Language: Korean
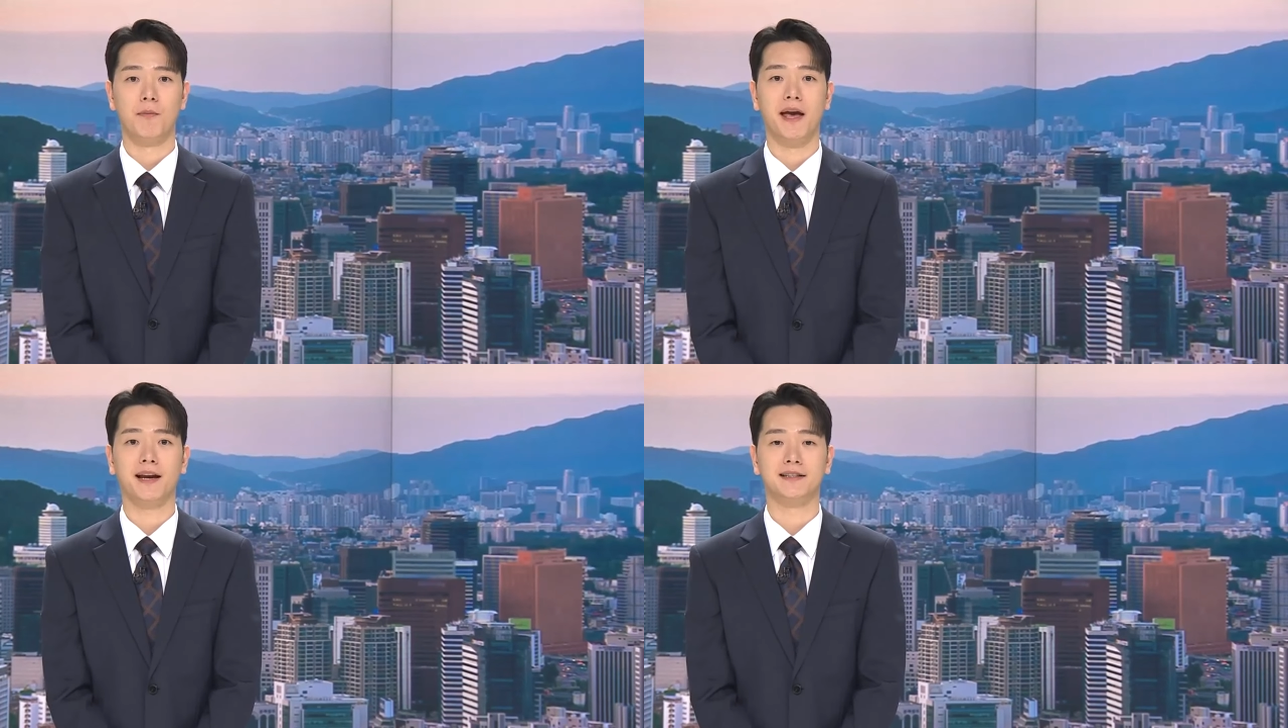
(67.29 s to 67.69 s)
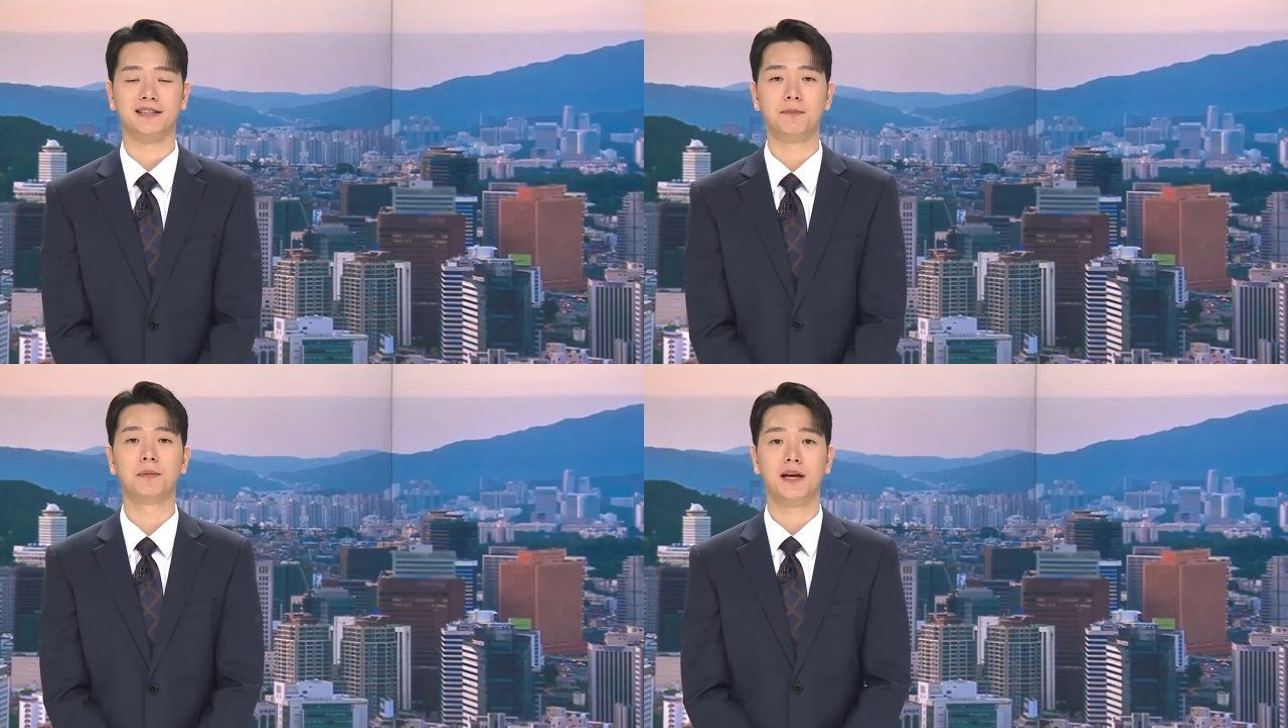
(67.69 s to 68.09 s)
매일
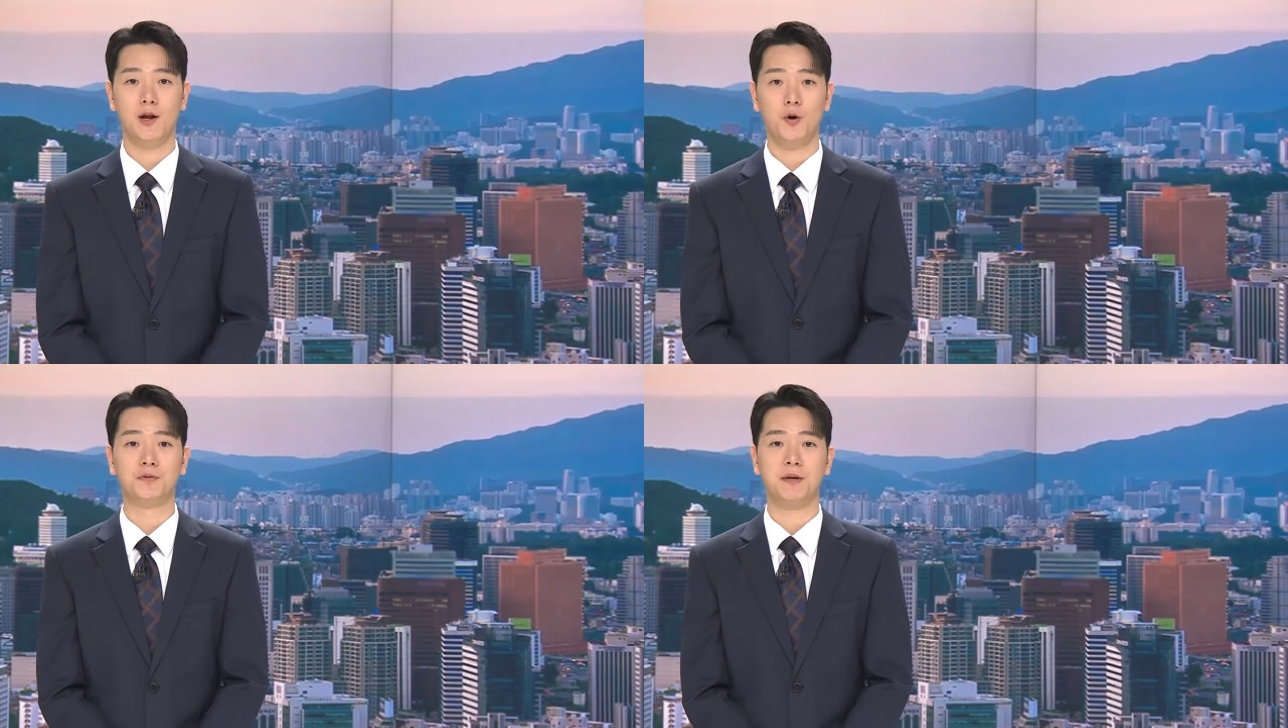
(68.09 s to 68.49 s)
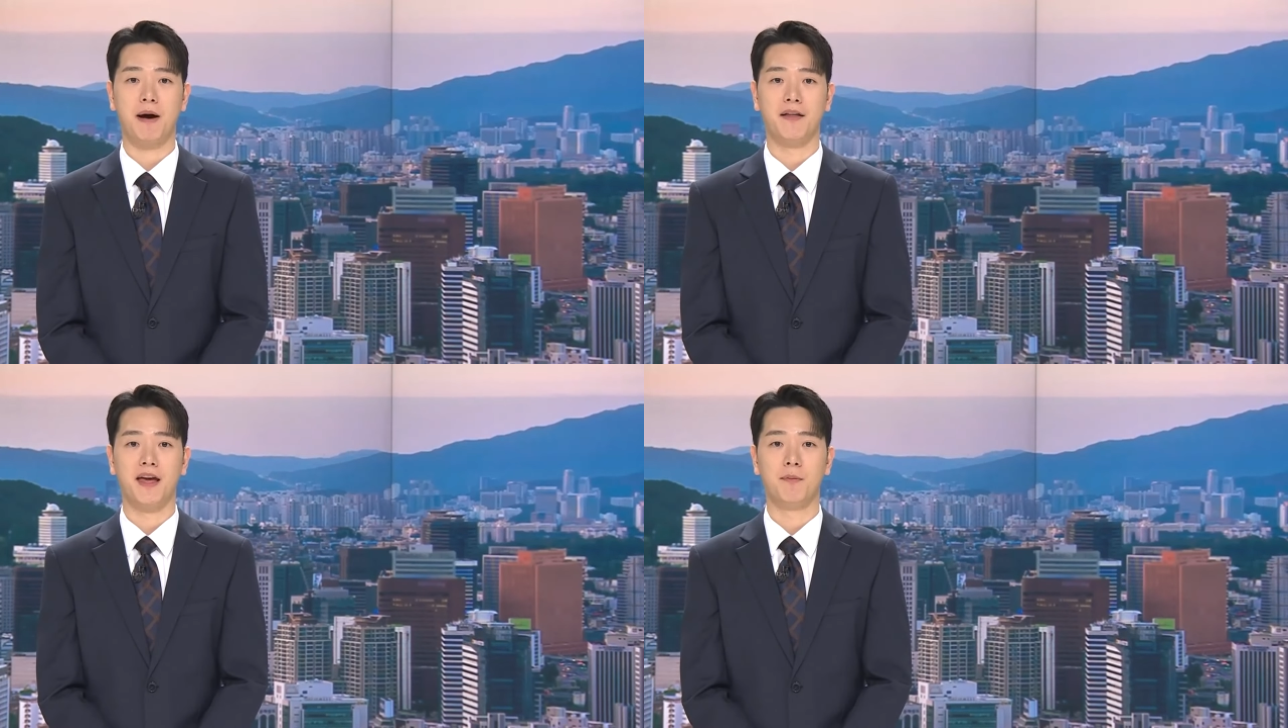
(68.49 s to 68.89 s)
아침 7시
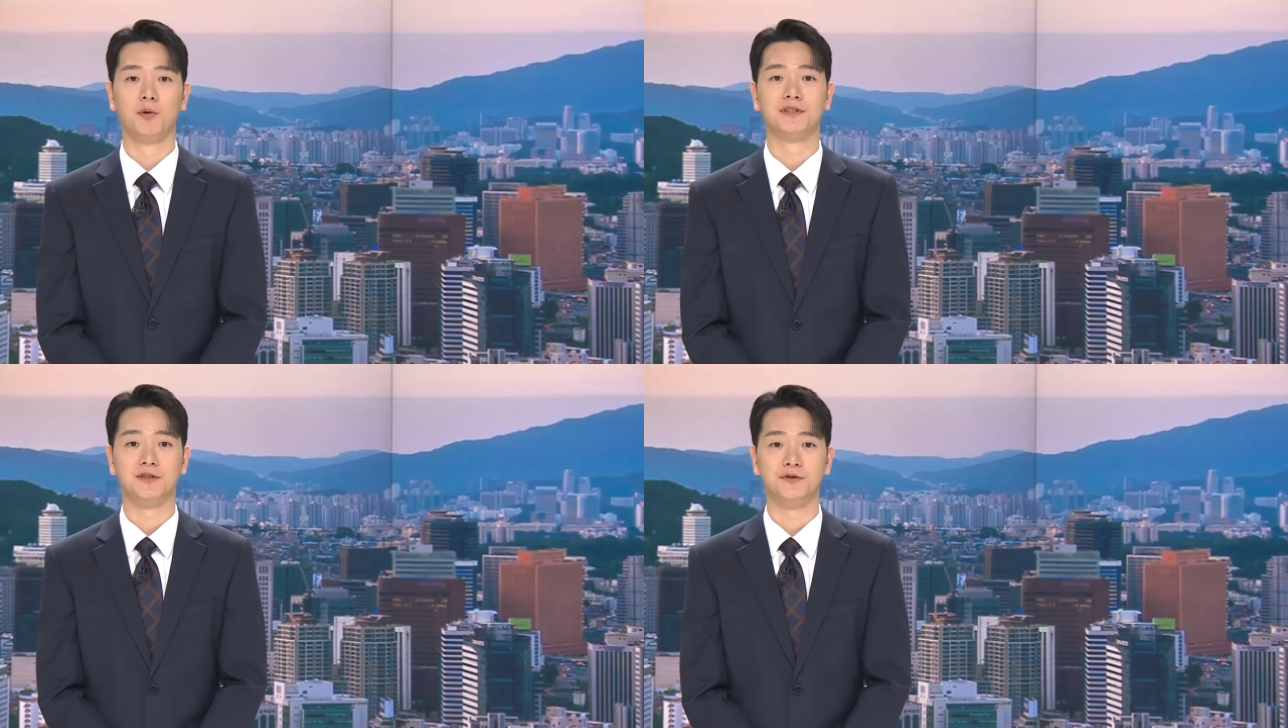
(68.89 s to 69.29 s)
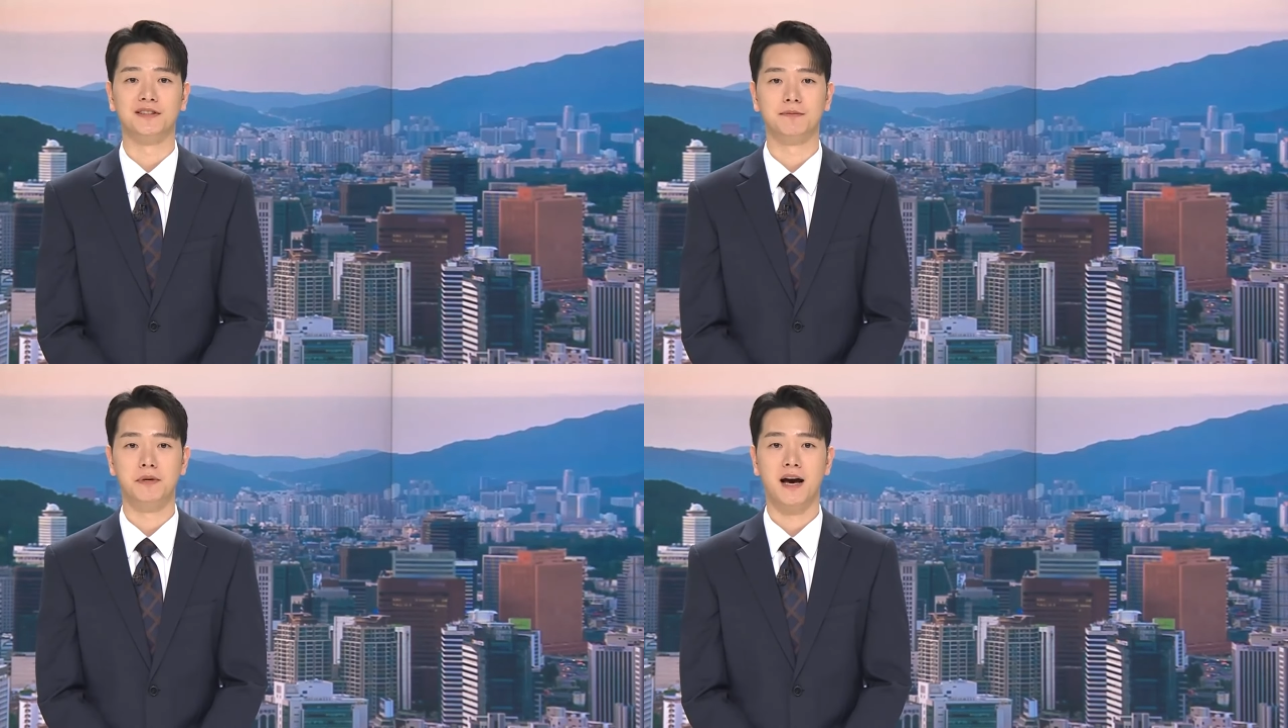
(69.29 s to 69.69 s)
반에 보실 수
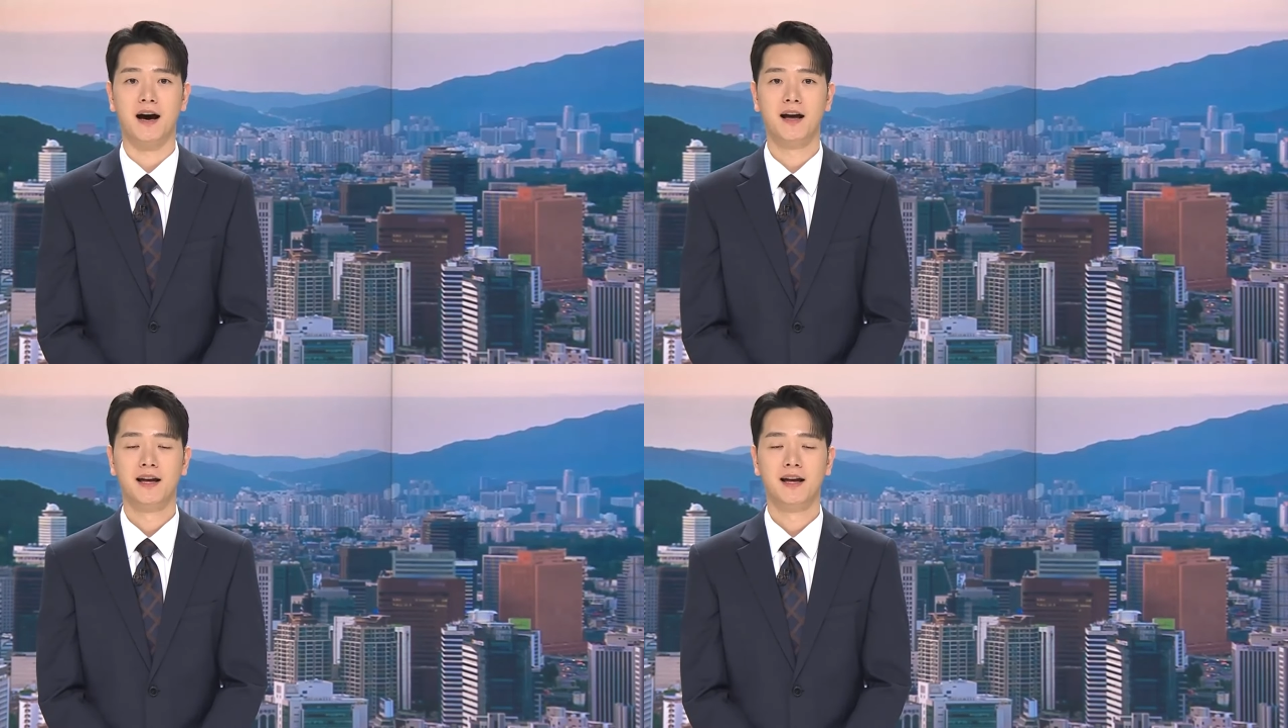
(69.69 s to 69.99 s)
있습니다.